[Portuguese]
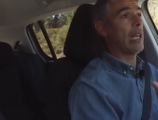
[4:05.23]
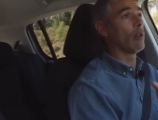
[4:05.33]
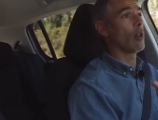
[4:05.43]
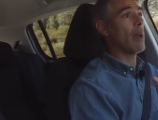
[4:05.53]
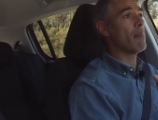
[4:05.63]

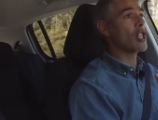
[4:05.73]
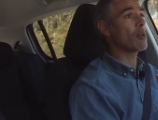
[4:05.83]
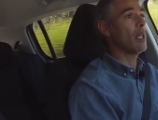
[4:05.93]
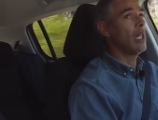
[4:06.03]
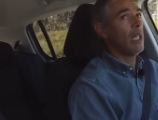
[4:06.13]
calor à
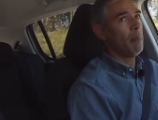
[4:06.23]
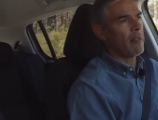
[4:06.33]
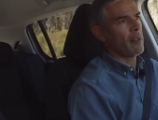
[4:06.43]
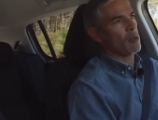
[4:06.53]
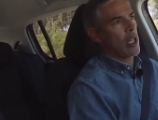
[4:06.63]
mesma, pá,
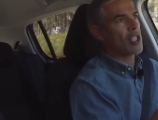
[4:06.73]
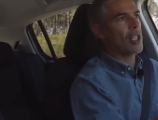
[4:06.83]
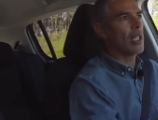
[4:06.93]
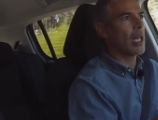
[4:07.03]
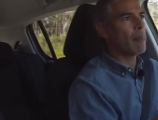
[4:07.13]
vamos lá
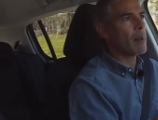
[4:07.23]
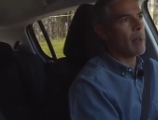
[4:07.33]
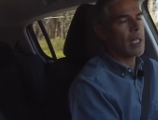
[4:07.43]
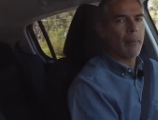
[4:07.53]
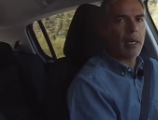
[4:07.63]
estender a época
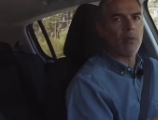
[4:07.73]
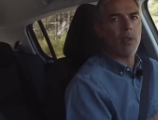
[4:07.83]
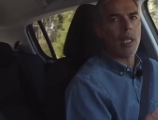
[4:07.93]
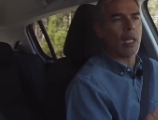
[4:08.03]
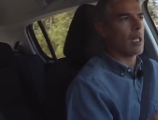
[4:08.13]
balnear mais um
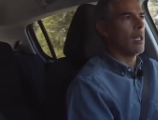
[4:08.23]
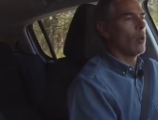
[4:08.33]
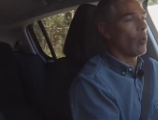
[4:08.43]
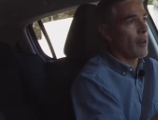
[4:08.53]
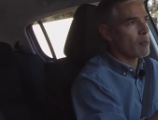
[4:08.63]
dia.
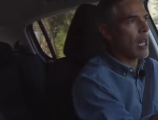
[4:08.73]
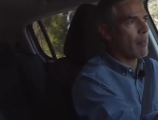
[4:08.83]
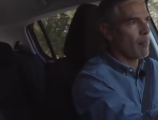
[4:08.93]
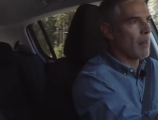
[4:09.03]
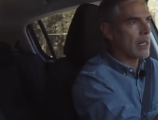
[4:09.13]
Ou vamos lá
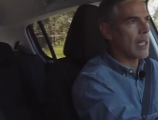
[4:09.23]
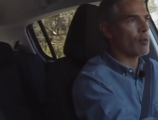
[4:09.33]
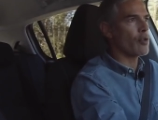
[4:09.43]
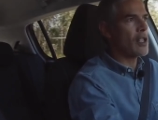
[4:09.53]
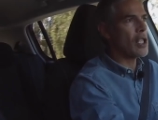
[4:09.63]
manter
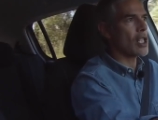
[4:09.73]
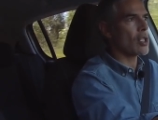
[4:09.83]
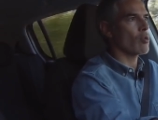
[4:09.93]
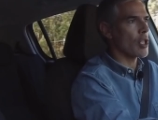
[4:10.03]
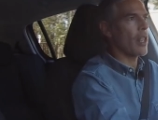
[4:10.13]
os vigias,
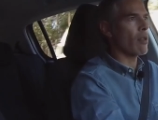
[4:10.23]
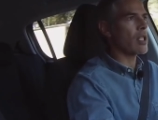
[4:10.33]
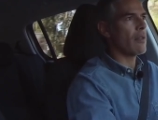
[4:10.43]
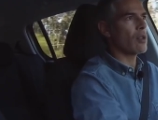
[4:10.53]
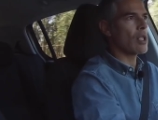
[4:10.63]
os nadadores
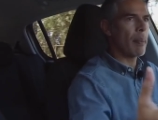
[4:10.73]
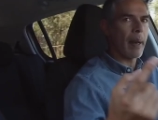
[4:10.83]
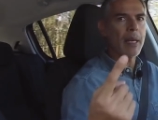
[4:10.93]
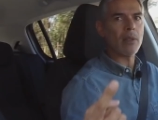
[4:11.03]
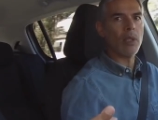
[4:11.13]
salvadores na
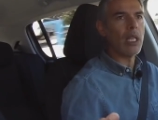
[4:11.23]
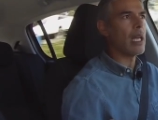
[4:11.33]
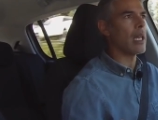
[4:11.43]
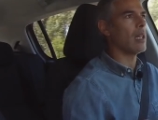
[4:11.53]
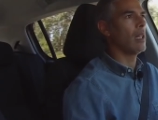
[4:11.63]
praia mais um
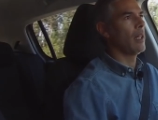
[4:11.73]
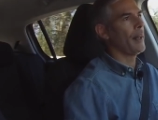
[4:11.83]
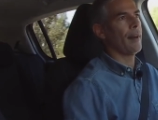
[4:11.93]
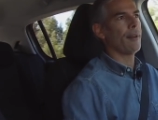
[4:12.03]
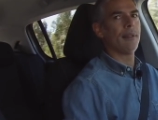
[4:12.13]
dia.
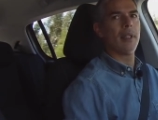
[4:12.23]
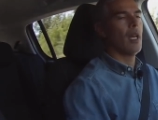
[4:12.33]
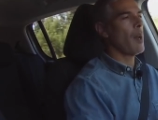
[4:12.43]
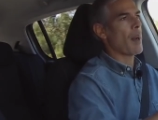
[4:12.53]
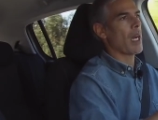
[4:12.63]
Não,
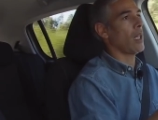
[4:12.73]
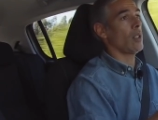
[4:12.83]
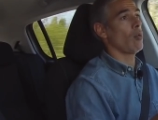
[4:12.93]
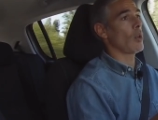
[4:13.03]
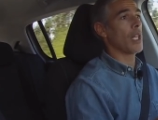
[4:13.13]
é pá,
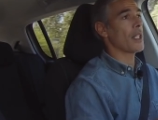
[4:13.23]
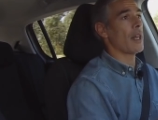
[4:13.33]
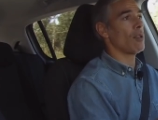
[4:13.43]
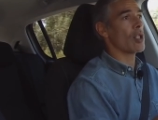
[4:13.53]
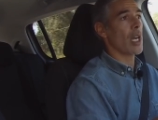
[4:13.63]
o
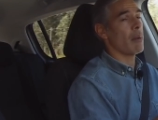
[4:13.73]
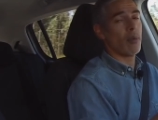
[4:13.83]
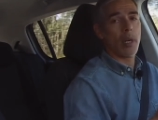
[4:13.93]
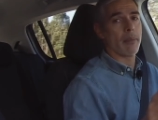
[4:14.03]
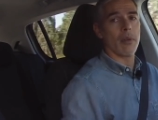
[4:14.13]
calendário diz que
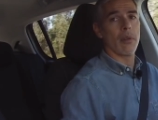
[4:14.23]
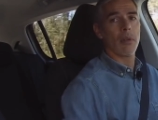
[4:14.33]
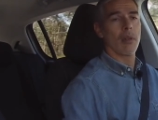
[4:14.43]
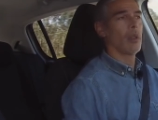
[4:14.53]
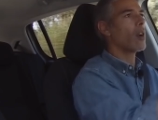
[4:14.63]
acabou, acabou.
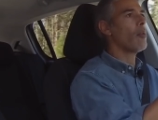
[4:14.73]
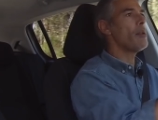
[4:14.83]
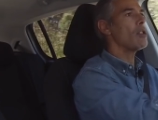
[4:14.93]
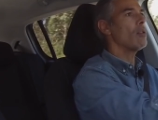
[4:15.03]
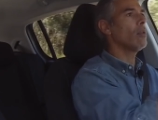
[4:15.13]
Como
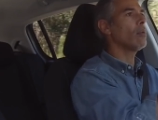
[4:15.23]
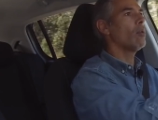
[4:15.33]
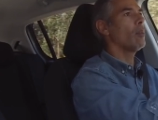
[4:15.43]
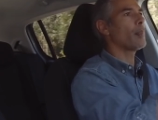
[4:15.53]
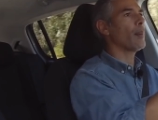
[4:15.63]
isto do